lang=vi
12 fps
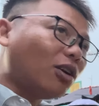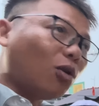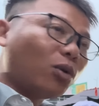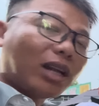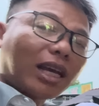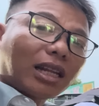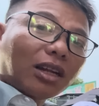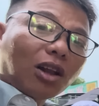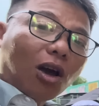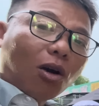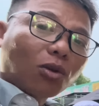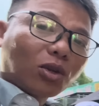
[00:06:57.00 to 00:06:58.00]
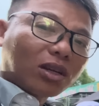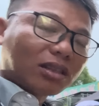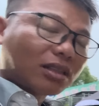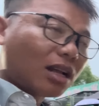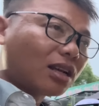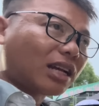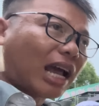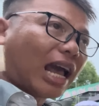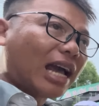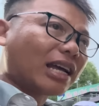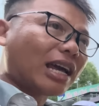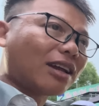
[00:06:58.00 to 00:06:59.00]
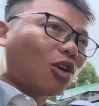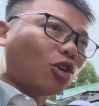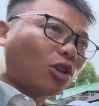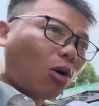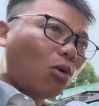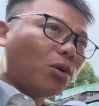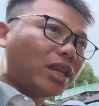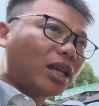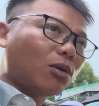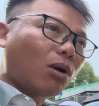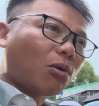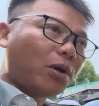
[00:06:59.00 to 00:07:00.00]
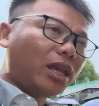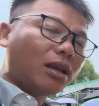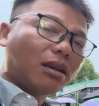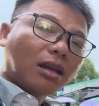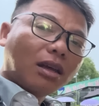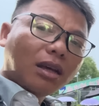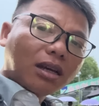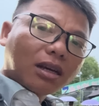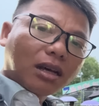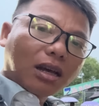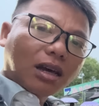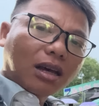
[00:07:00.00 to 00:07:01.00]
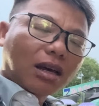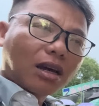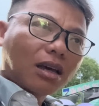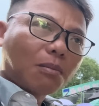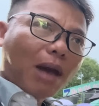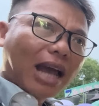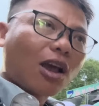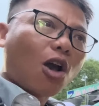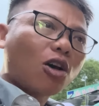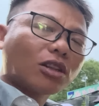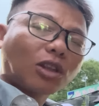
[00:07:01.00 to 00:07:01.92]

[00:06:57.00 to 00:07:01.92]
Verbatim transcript: núi này để độ cho tất cả các loài thú quý vị và phiên à, bà con